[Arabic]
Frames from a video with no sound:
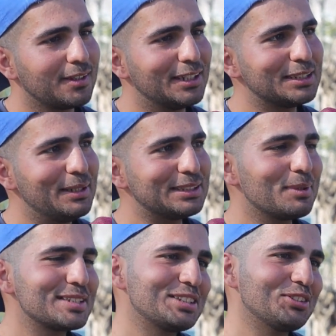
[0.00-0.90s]
هذا ما عاد
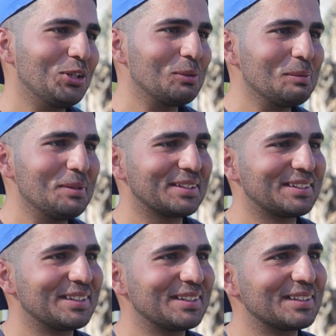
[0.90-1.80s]
مغسل شعره بالبيت
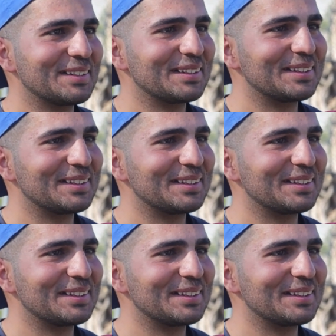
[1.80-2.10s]
غلط